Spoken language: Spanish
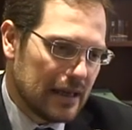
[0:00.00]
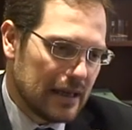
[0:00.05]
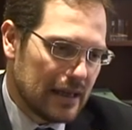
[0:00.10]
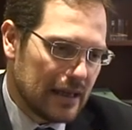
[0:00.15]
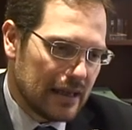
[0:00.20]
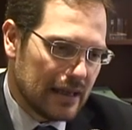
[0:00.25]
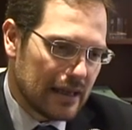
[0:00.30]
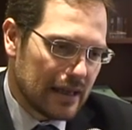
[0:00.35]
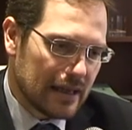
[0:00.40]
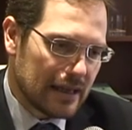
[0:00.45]

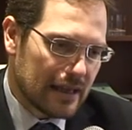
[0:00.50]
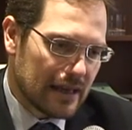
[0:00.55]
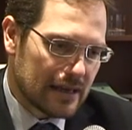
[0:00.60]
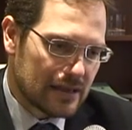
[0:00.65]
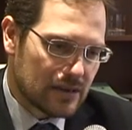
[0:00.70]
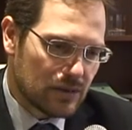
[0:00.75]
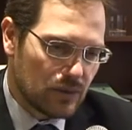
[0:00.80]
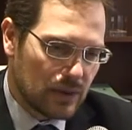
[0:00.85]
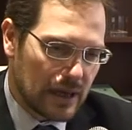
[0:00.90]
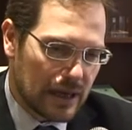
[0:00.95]
y desde
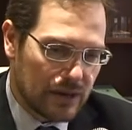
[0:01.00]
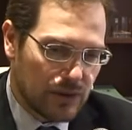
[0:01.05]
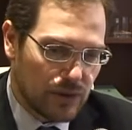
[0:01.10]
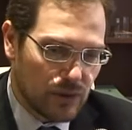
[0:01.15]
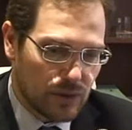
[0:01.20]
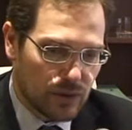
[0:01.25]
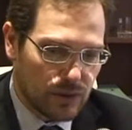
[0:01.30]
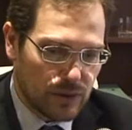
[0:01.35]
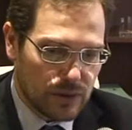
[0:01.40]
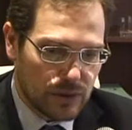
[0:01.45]
hace un
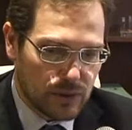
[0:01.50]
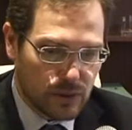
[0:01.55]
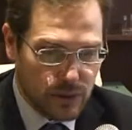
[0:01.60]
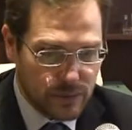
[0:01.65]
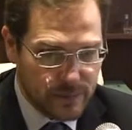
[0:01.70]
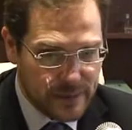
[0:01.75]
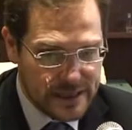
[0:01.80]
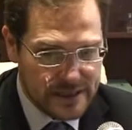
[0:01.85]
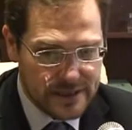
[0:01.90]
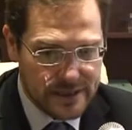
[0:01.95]
año y unos
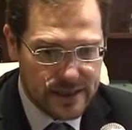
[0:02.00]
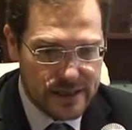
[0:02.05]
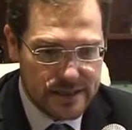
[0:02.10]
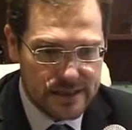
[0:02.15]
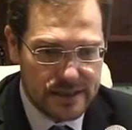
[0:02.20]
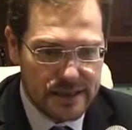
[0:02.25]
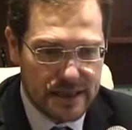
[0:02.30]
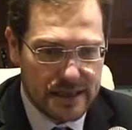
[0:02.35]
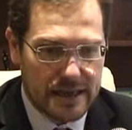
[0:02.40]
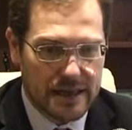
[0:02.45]

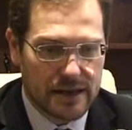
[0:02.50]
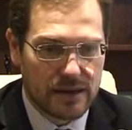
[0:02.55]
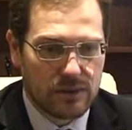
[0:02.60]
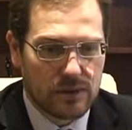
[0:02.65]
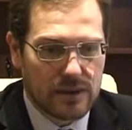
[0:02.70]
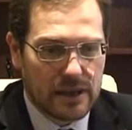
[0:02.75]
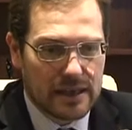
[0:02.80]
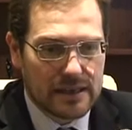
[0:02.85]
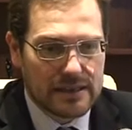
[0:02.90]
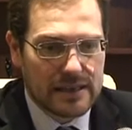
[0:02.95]
meses a cargo
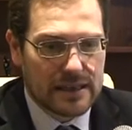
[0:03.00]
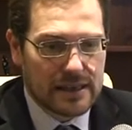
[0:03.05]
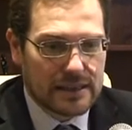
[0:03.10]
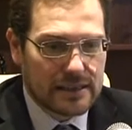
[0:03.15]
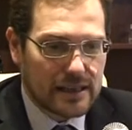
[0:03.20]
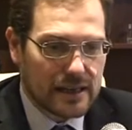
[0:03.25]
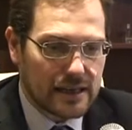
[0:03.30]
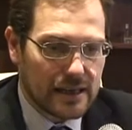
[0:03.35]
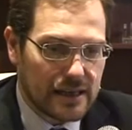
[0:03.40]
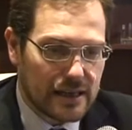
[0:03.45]
de la
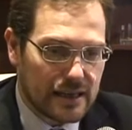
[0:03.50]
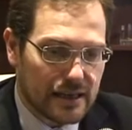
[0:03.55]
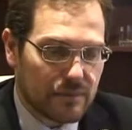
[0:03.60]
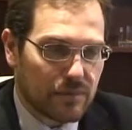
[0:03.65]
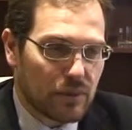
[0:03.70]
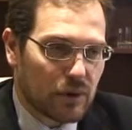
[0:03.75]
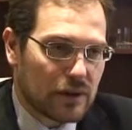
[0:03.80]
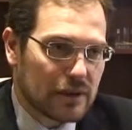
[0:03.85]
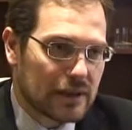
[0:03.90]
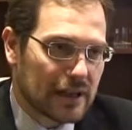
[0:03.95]
Secretaría de
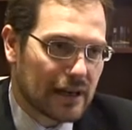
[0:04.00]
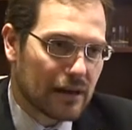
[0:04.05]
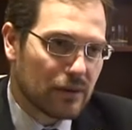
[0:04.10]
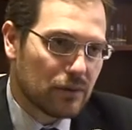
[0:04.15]
Políticas